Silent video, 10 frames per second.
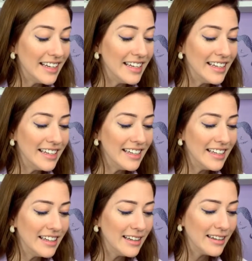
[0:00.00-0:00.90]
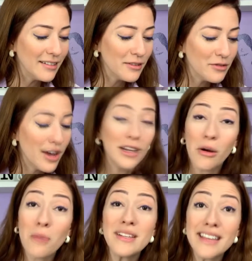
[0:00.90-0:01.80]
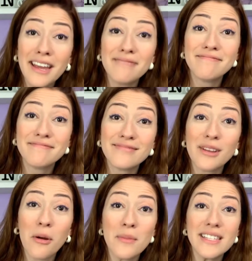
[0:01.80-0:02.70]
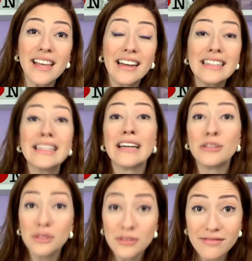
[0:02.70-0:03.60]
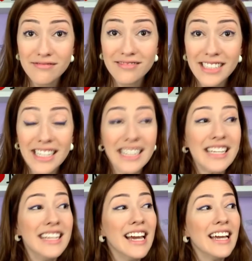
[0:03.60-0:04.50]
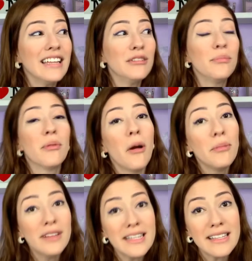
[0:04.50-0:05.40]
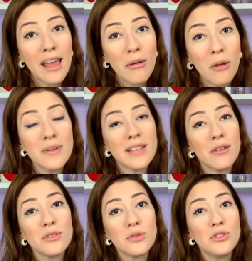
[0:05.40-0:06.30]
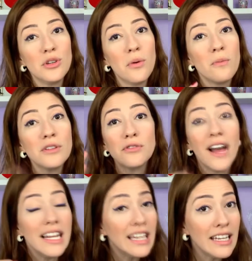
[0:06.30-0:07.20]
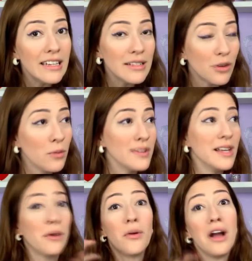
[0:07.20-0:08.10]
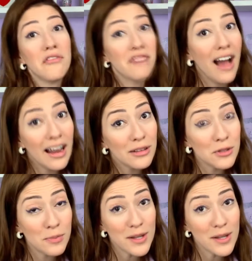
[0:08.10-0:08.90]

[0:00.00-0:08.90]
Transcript: E foi ali que eu comecei. Eu comecei cantando, e aí no próprio desenho começaram a surgir algumas falinhas, eu comecei a colocar fala nos